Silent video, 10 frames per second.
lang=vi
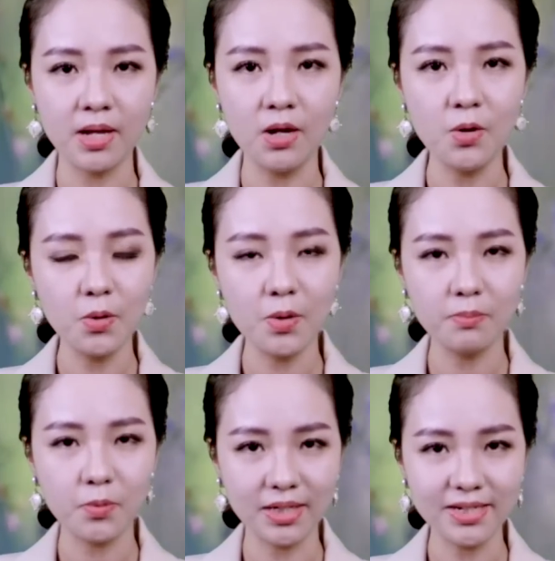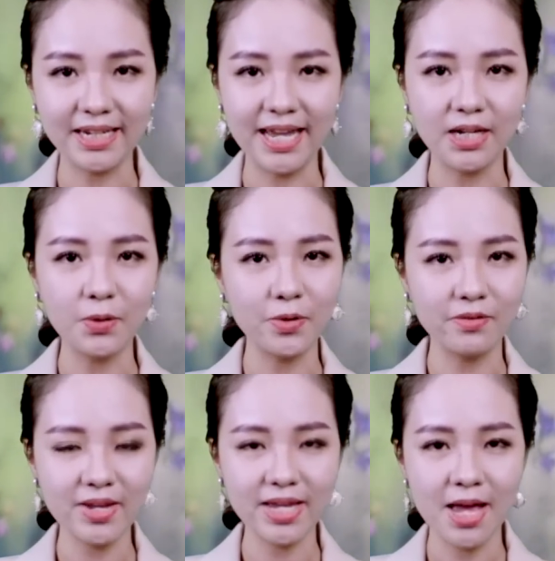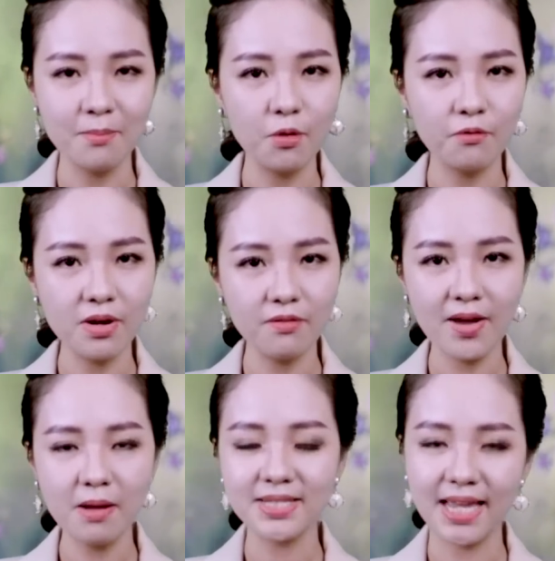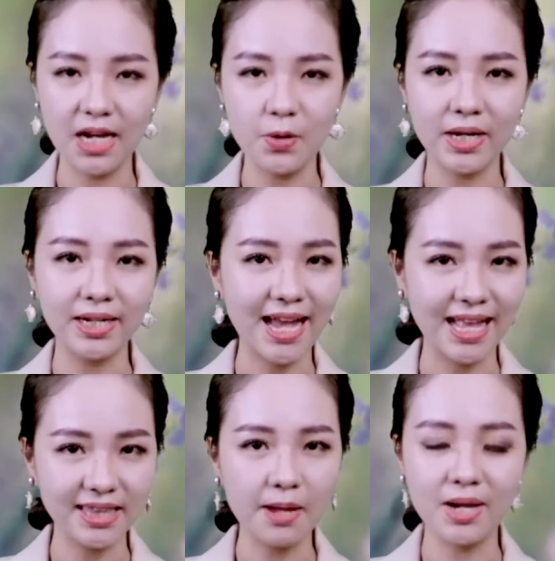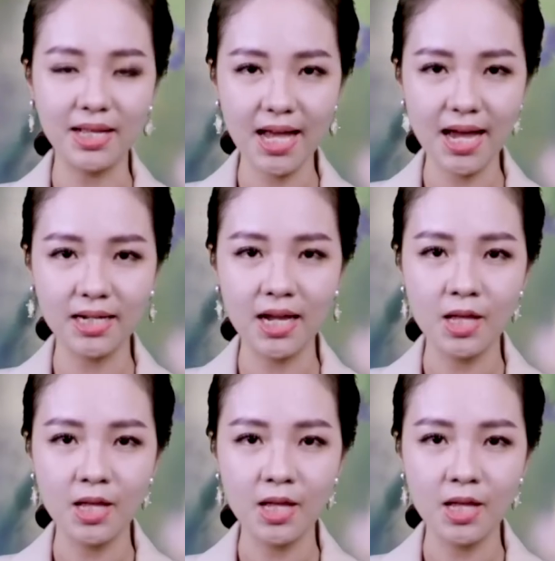luôn luôn muốn gửi đến quý vị một phương pháp rèn luyện cả tâm lẫn thân,